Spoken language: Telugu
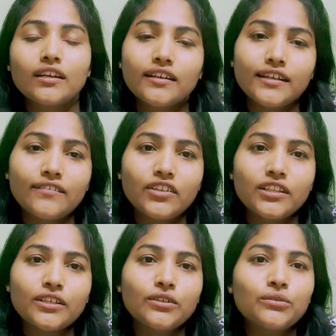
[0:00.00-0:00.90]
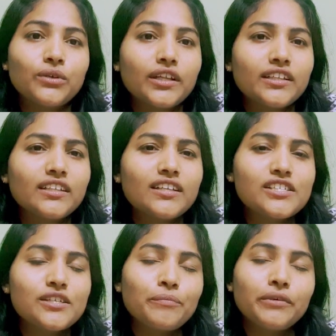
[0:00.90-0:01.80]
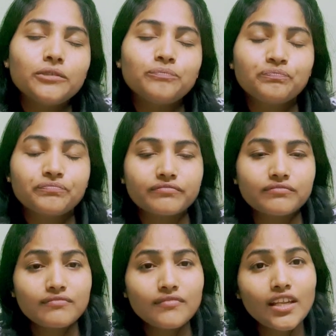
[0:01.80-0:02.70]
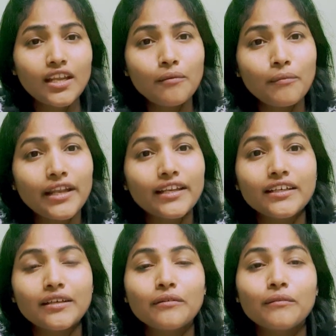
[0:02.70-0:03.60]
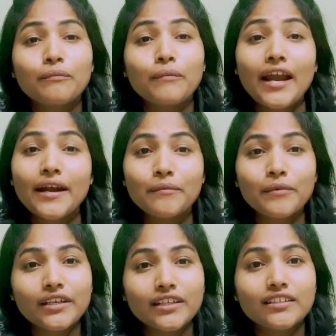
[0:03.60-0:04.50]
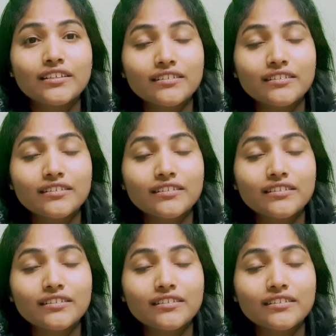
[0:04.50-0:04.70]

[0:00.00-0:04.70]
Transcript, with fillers: అట్లట్లా వెళ్తాడు అది ఇది అని చెప్పి మళ్ళీ మేడం అని